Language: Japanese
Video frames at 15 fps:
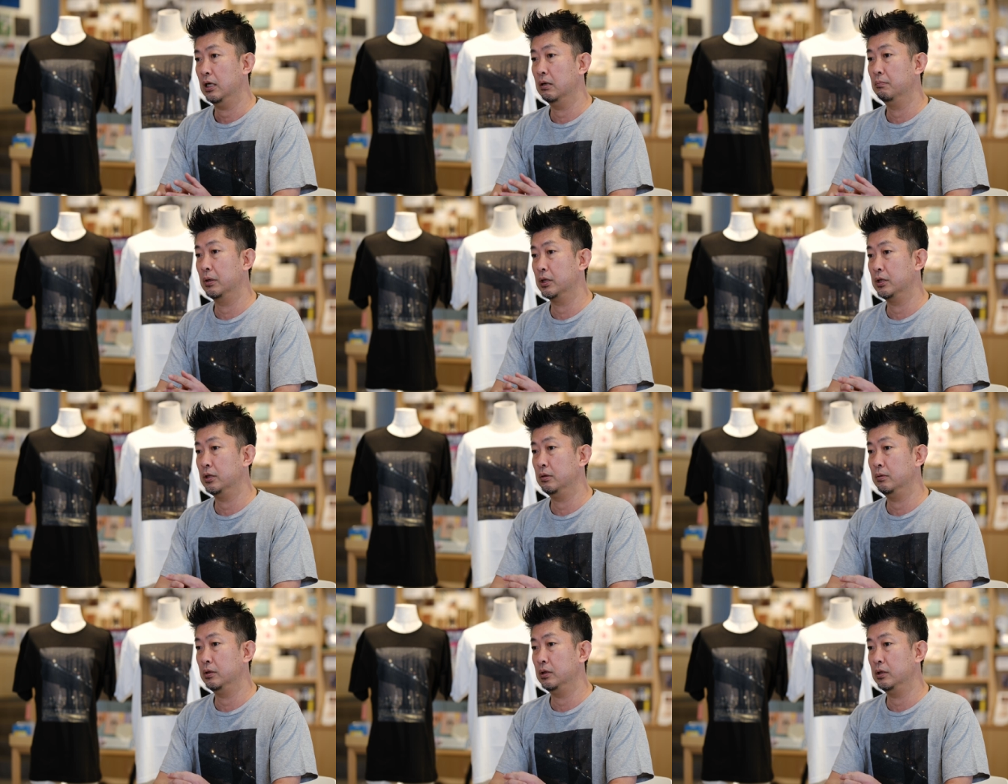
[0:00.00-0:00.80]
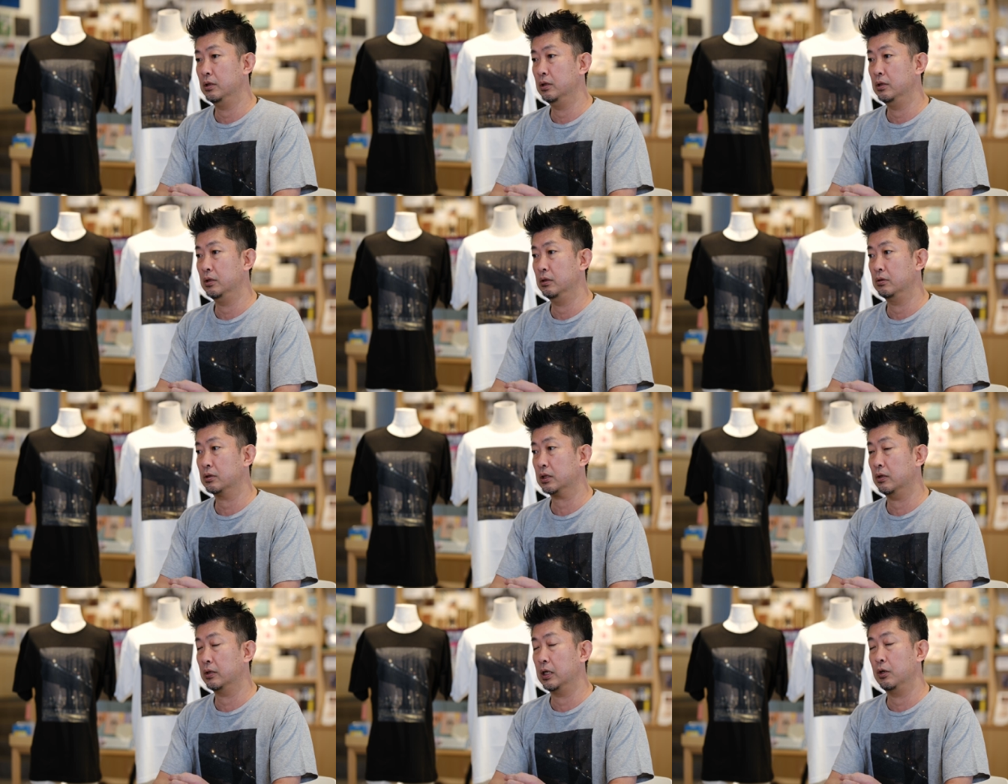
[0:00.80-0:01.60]
あんまり
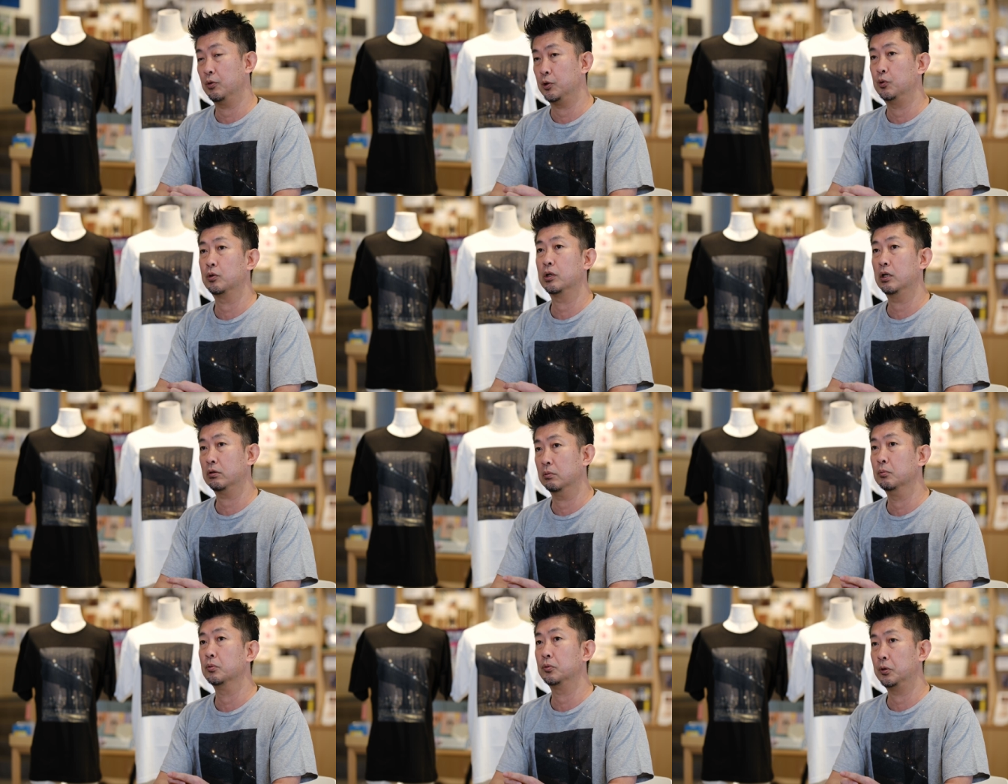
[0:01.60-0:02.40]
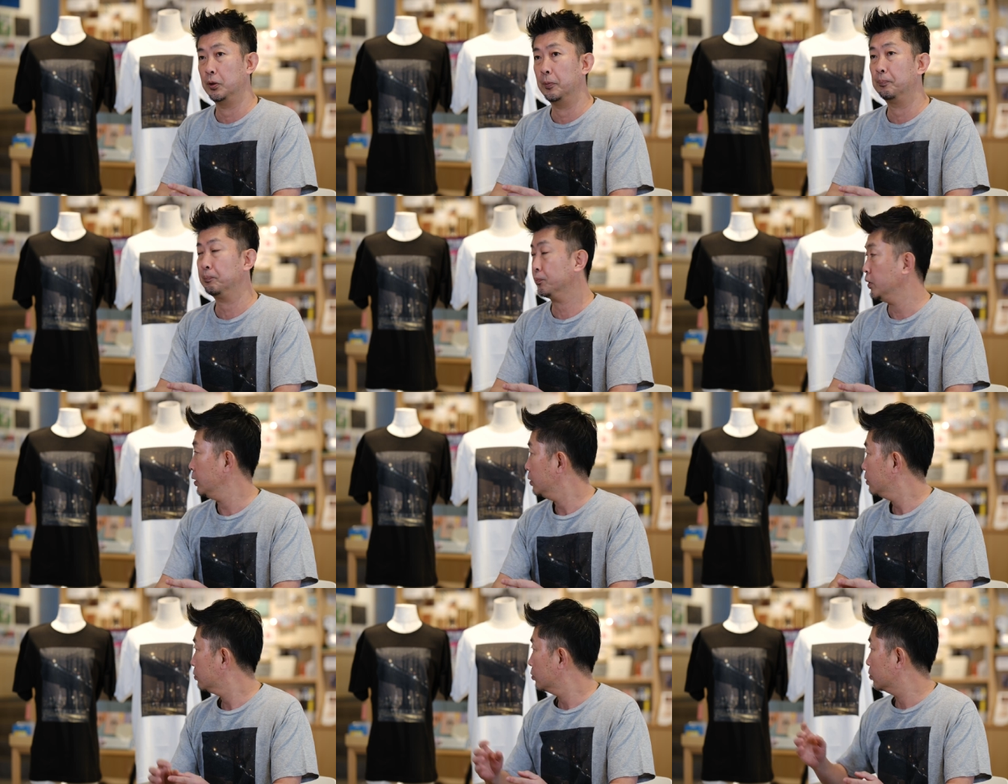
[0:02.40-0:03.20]
使わない方がいいのかなと思って
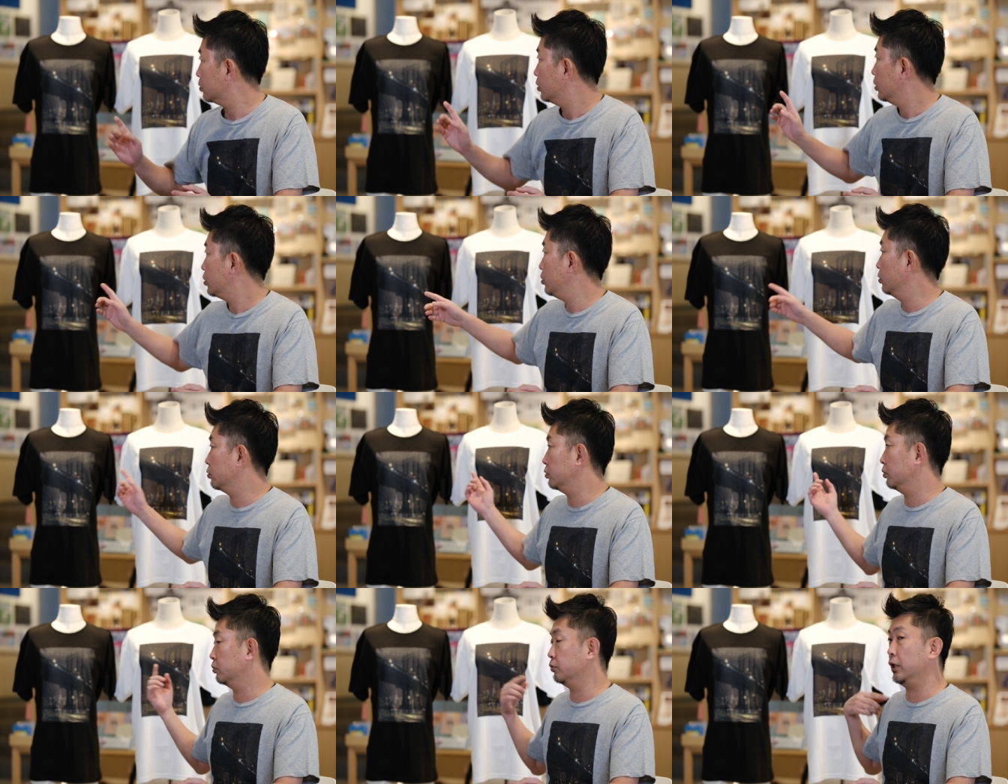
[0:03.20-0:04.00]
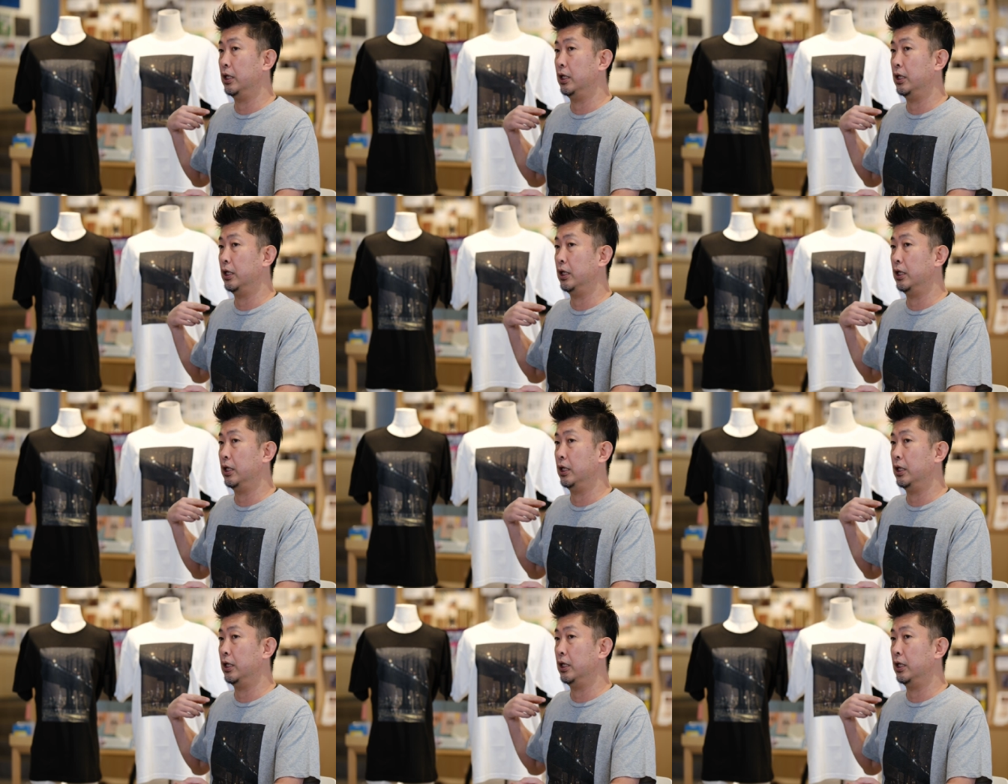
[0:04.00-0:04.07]
でちょっと白黒グ